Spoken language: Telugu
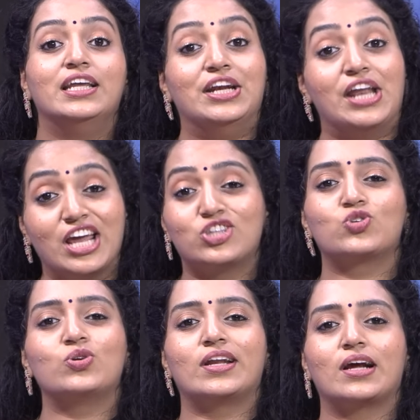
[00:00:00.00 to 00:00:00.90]

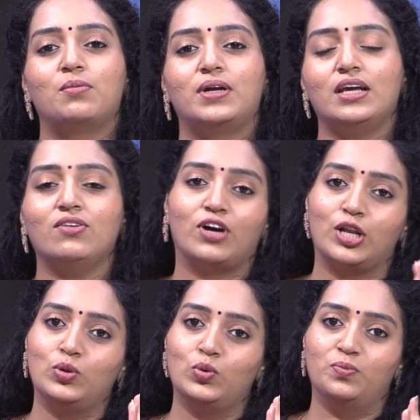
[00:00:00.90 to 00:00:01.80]
నేర్చుకున్నారు కాబట్టి
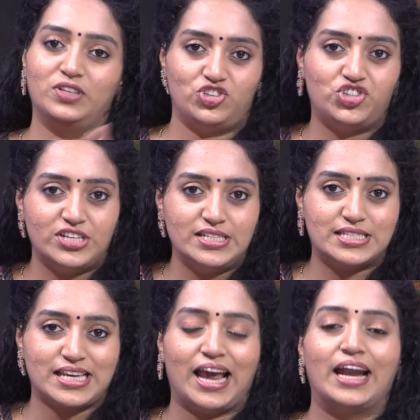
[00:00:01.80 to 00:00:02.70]
వాళ్ళు మెజిషియన్స్
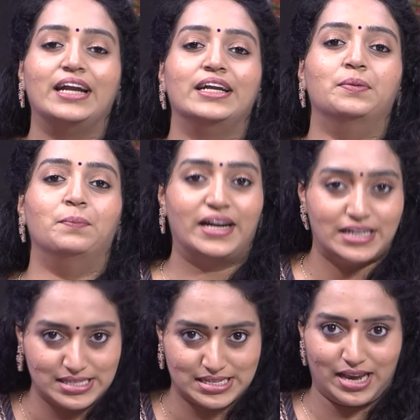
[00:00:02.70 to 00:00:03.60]
అండ్
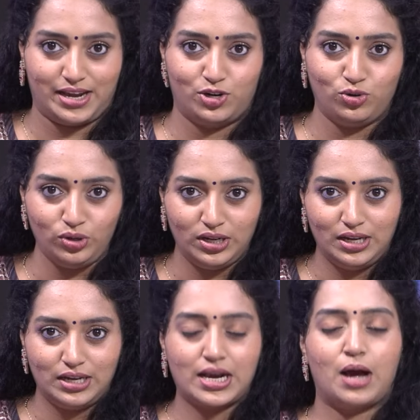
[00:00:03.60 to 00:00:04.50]
మెంటలిస్ట్ లైన్రు
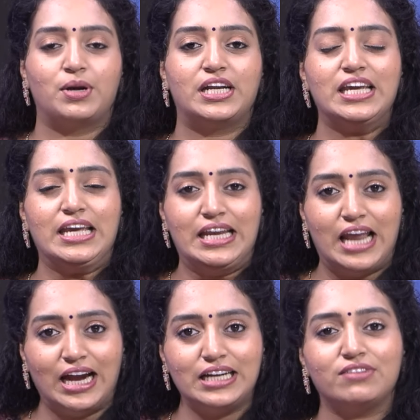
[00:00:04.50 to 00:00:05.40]
కాబట్టి
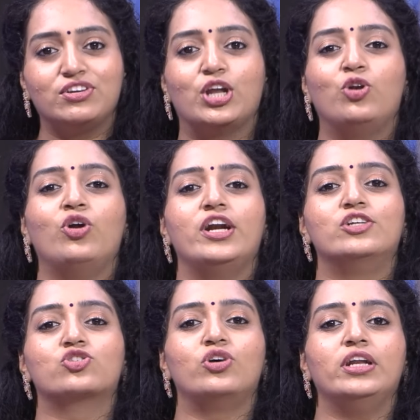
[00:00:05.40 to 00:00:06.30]
ఇలాంటివి ఎన్నో
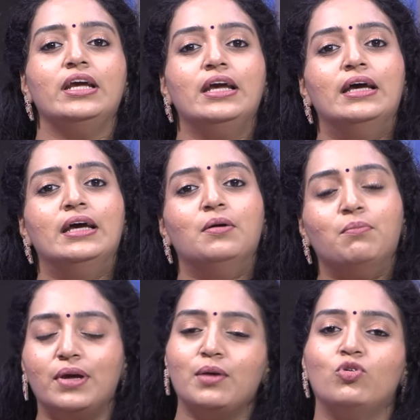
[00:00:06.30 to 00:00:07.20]
నేర్చుకొని
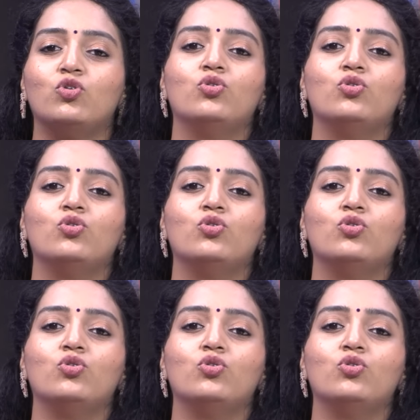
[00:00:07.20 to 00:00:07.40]
మేము